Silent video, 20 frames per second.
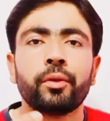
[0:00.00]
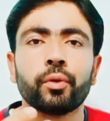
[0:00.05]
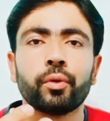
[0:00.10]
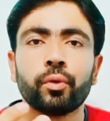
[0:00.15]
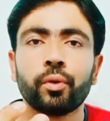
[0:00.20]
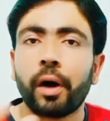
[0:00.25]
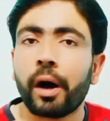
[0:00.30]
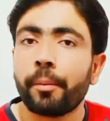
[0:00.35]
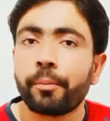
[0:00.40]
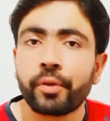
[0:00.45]

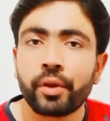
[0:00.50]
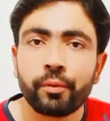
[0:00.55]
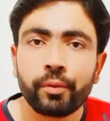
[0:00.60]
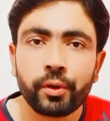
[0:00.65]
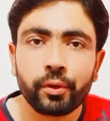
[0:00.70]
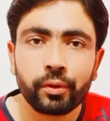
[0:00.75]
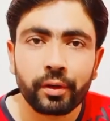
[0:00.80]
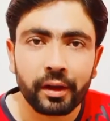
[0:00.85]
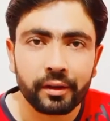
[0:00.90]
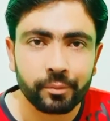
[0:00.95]
तो आप ये
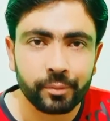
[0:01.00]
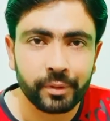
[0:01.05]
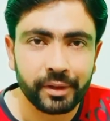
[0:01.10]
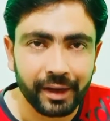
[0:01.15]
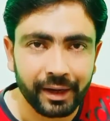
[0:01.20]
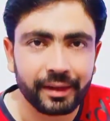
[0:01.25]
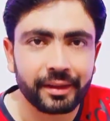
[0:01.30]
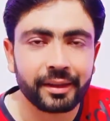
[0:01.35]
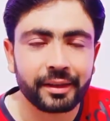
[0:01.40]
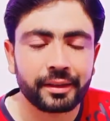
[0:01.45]
वीडियो
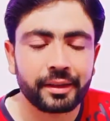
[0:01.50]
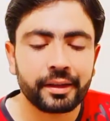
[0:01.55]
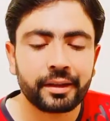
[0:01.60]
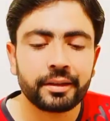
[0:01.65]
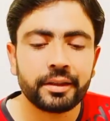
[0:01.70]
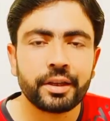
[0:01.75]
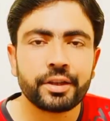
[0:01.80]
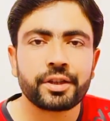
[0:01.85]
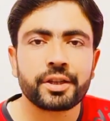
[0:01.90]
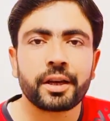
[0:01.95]
लाजमी एंड तक
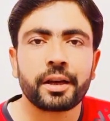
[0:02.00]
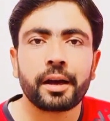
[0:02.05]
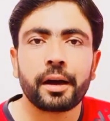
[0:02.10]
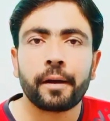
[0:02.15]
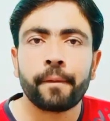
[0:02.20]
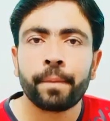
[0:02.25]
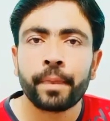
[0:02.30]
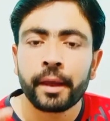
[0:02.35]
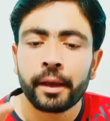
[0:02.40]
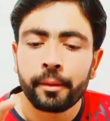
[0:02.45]
देख
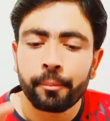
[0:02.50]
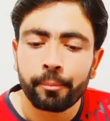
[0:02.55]
लीजिएगा